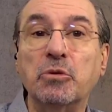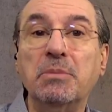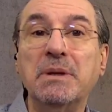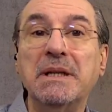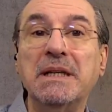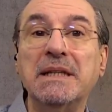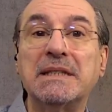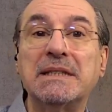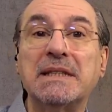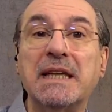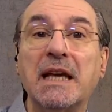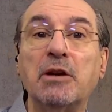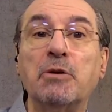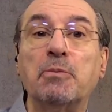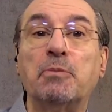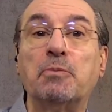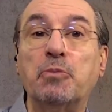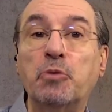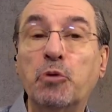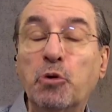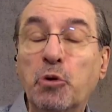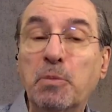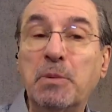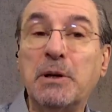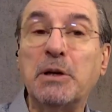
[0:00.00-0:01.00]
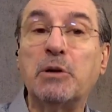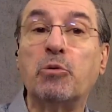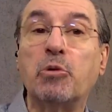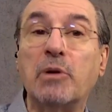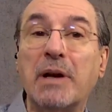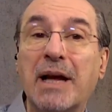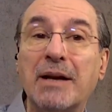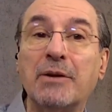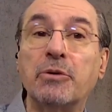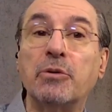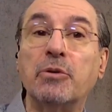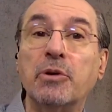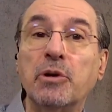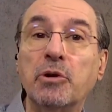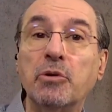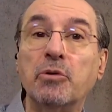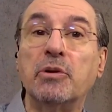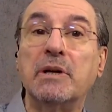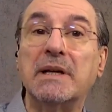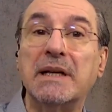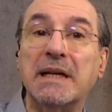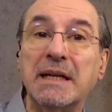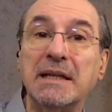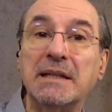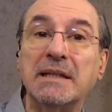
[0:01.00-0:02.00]
do Ministério Público lá no
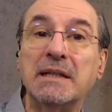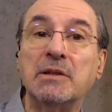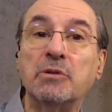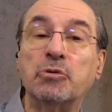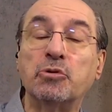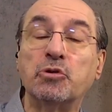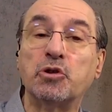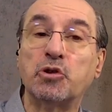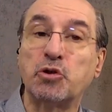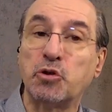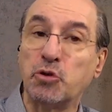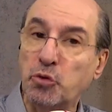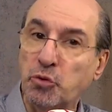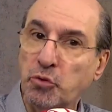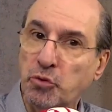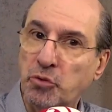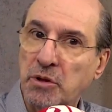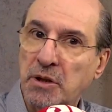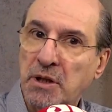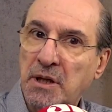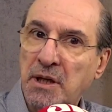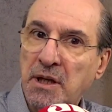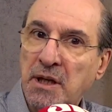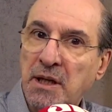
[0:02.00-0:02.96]
Rio Grande do Sul